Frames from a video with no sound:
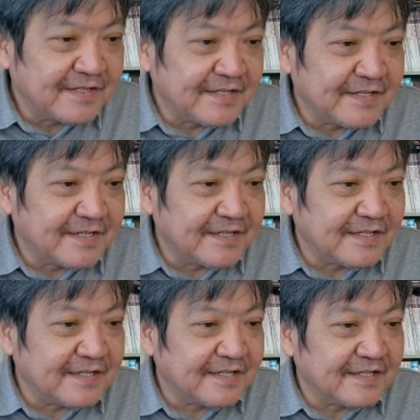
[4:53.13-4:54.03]

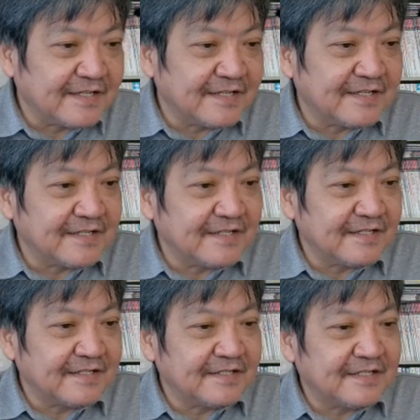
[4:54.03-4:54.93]

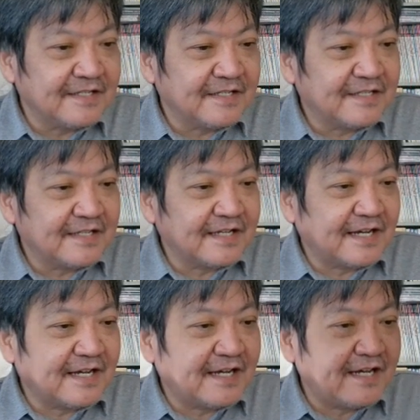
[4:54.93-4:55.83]
えー、人気
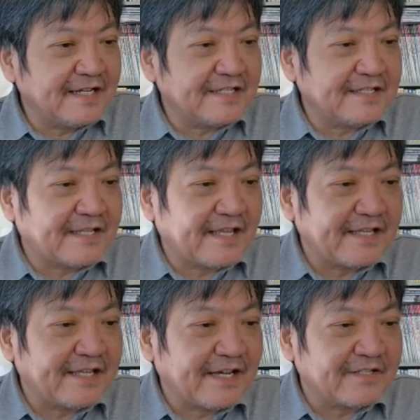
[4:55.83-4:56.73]
が一点
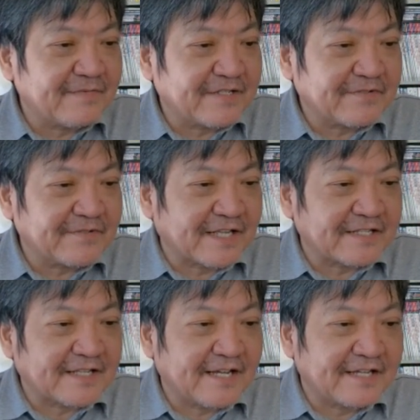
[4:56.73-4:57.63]
批判の的と
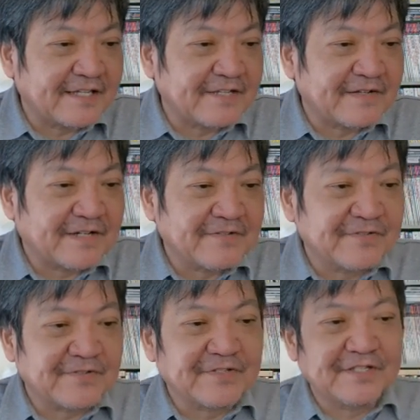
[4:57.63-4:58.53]
なった背景には
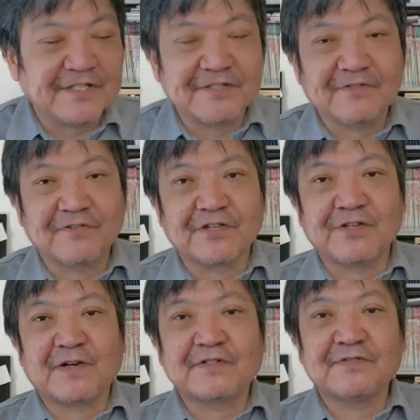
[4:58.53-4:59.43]
彼女自身の
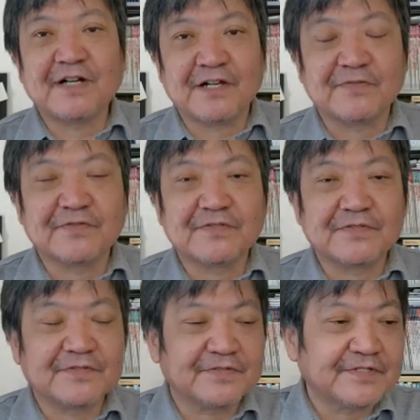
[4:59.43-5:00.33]
疑惑があるとい
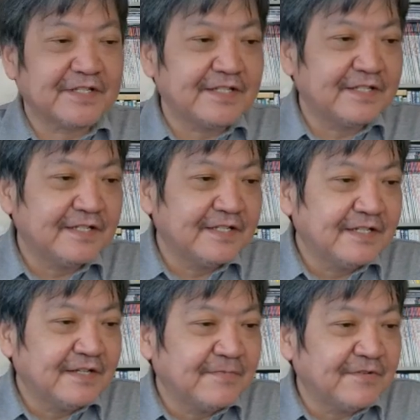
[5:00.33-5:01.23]
うですね
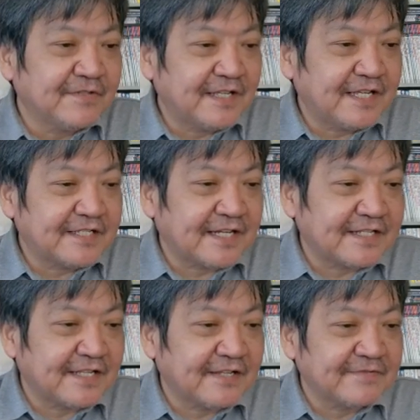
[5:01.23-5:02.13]
問題視さ
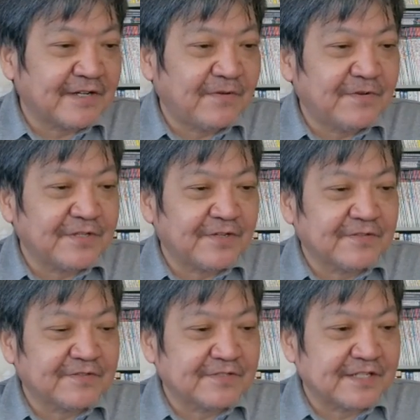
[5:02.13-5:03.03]
れているのは主に
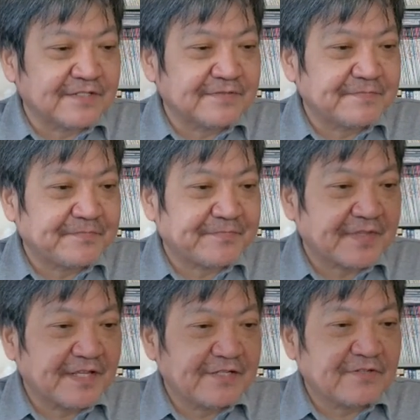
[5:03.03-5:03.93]
4つです
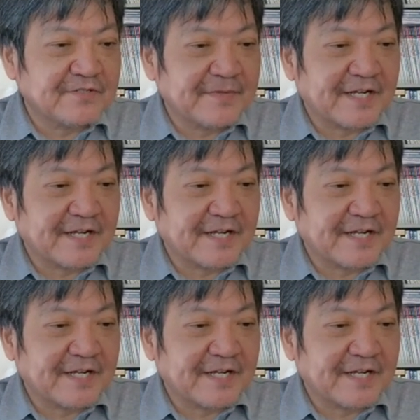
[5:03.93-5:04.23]
1つ